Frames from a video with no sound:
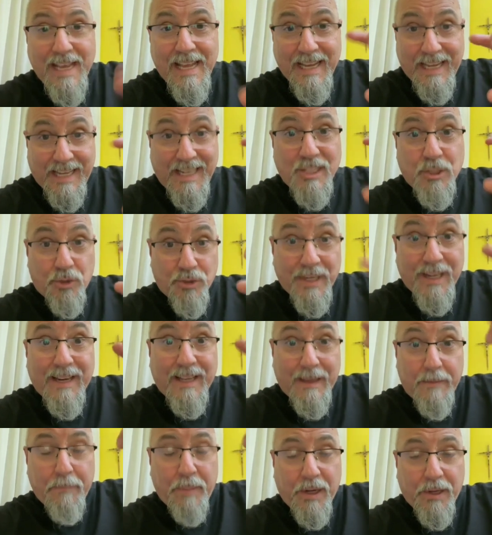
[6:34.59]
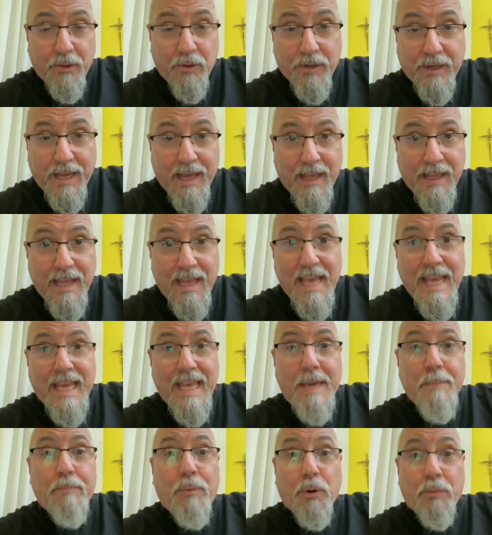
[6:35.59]
Cristo es el que perdona,
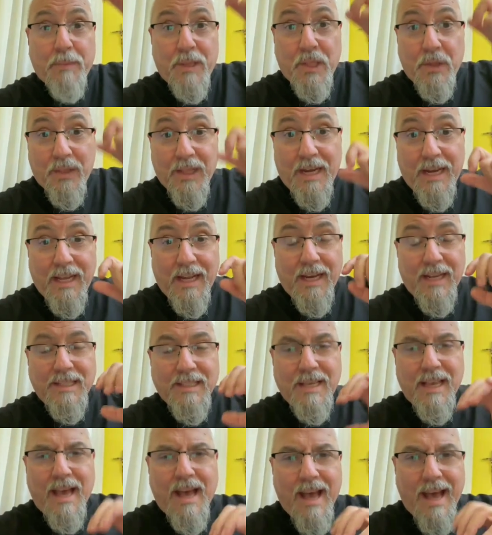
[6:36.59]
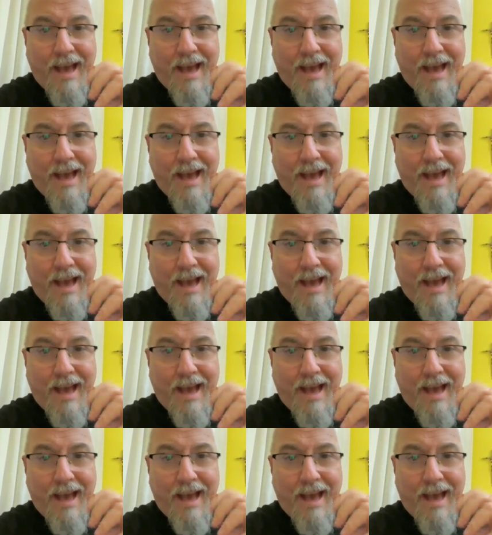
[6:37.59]
y por medio de la Iglesia